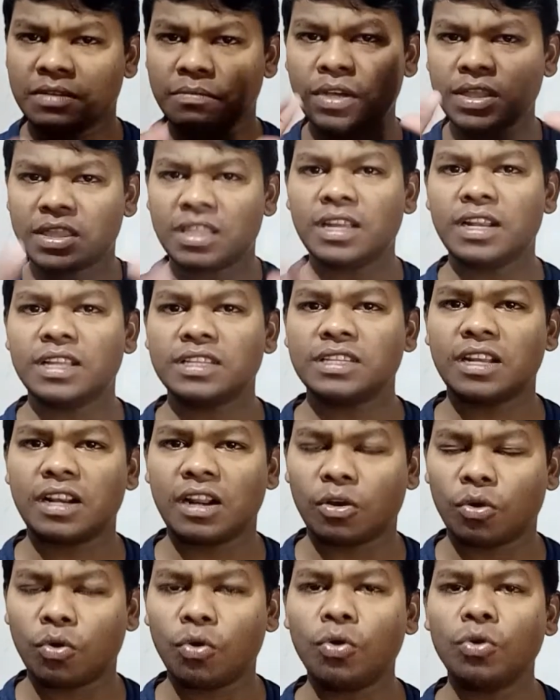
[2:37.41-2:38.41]
मद्देनज़र
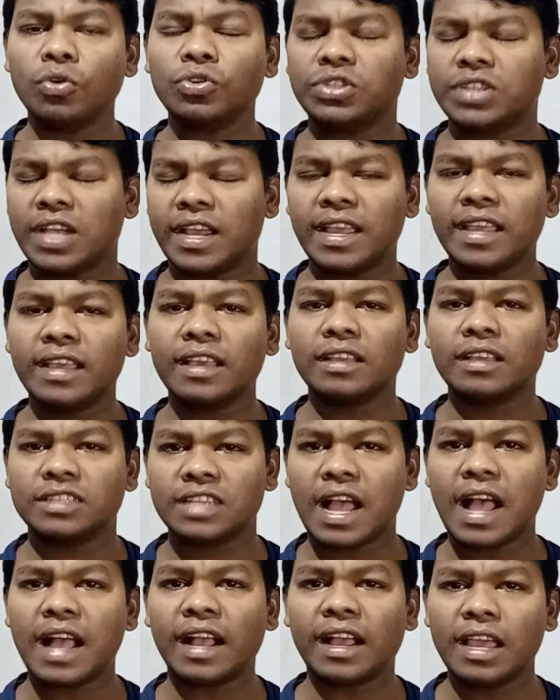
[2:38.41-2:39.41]
रखो जहीं
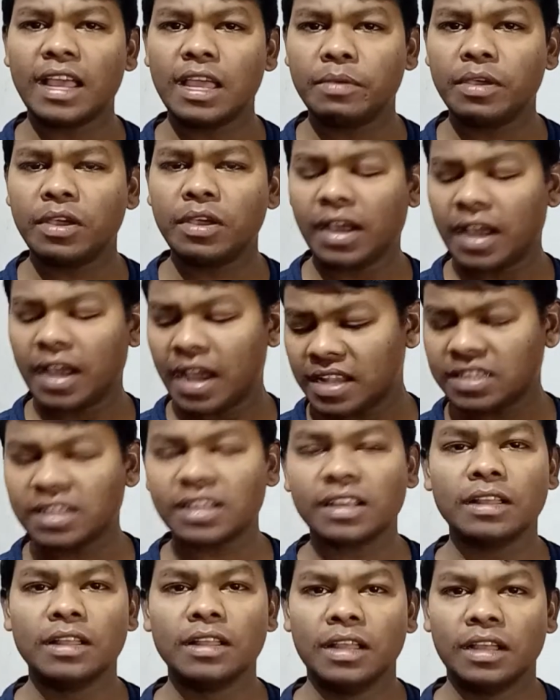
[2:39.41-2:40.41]
जहाँ कहीं भी अगर ऐसे
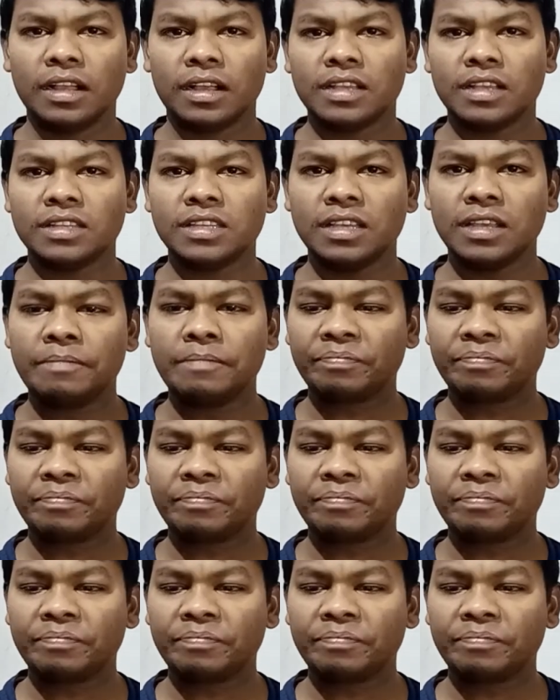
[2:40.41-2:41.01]
किसी